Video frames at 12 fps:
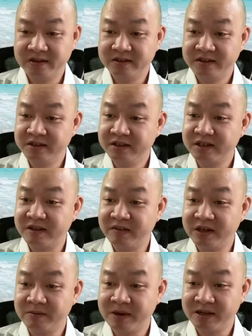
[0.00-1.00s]
Xin chia sẻ với
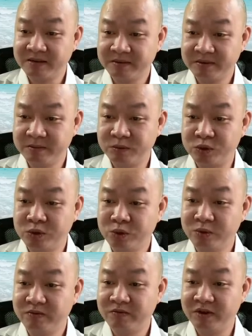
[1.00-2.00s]
các bác một
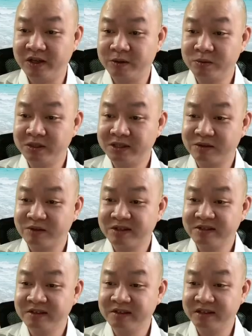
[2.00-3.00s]
chút về công ty Sao Thái
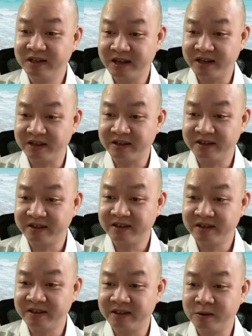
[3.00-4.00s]
Dương như thế này,
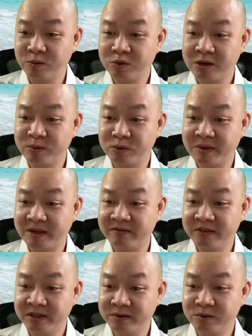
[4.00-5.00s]
thông qua một bài
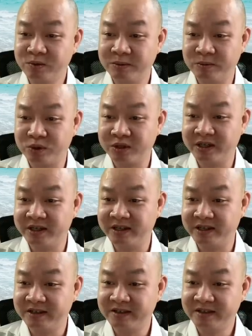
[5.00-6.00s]
viết của một người,
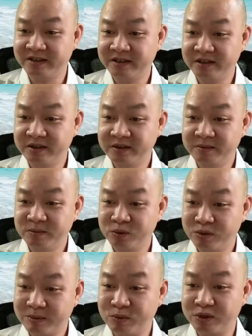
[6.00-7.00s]

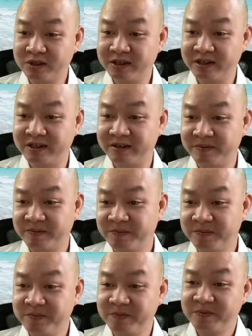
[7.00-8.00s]
cũng là một người
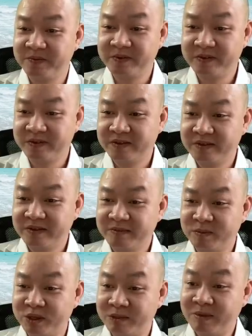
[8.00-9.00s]

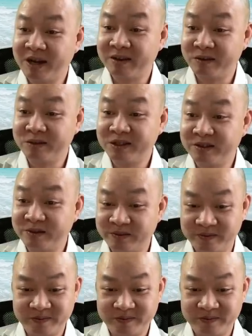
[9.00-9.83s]
một người bạn của ông Trần Hùng.